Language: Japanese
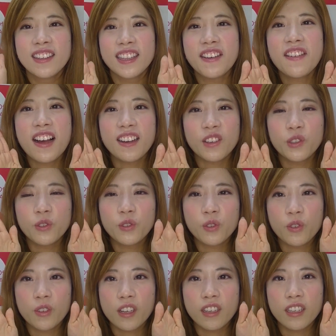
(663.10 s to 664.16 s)
ではこ
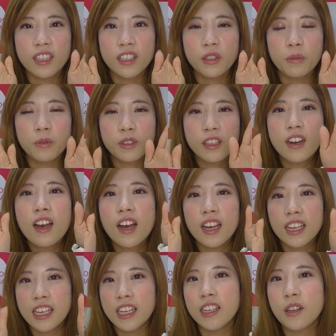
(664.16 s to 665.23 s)
の動画がいいと思ったら
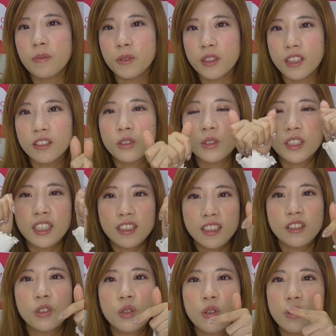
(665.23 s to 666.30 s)
いいねボタンと
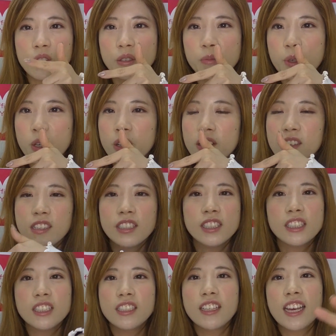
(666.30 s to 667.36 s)
チャンネル登録もよろ
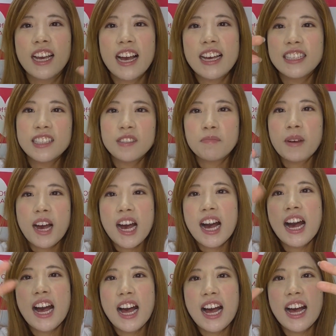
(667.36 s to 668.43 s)
しくお願いし
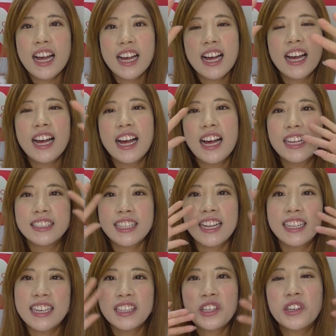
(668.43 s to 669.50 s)
ます
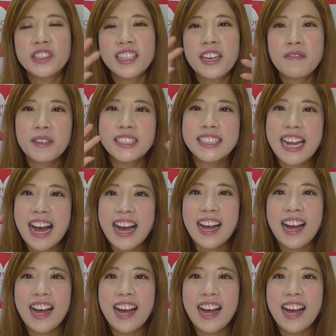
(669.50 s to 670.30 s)
ありがとうございました